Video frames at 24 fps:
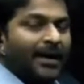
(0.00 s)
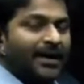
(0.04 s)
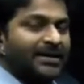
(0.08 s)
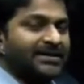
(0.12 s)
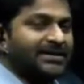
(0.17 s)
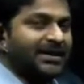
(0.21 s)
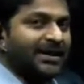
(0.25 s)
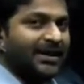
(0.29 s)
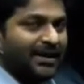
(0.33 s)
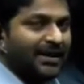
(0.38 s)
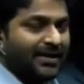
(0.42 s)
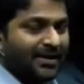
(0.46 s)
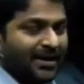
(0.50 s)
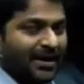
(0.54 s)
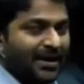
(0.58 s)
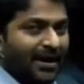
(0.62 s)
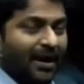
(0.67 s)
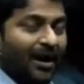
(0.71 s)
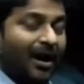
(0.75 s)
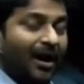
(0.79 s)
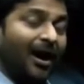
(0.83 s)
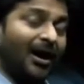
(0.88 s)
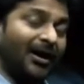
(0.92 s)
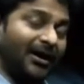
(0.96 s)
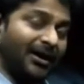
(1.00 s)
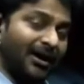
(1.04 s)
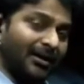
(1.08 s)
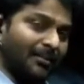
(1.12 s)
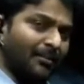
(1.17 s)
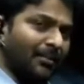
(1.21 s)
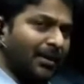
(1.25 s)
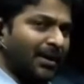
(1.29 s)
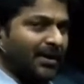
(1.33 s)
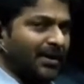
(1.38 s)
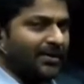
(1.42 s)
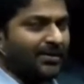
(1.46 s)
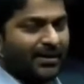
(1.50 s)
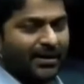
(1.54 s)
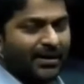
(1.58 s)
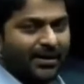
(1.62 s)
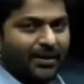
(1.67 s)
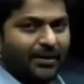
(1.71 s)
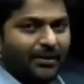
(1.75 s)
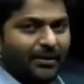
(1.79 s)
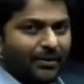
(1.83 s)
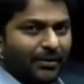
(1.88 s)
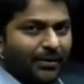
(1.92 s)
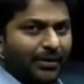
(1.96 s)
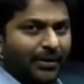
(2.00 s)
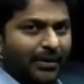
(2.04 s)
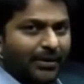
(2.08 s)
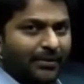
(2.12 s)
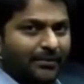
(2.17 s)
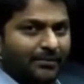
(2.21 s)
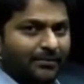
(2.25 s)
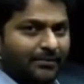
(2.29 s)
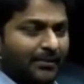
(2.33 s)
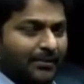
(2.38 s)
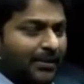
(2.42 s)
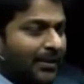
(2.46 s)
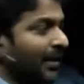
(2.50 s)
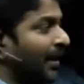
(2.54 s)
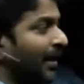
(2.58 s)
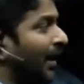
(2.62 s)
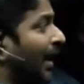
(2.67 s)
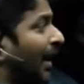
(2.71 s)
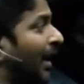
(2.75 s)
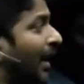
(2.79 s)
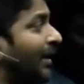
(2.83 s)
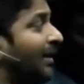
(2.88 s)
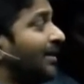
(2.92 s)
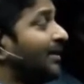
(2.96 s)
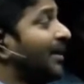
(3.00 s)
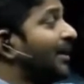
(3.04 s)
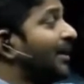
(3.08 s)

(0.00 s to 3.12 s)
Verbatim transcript: ఎక్స్ అనేది ఆడ్ నంబర్ అయింది అని అనుకోండి అంటే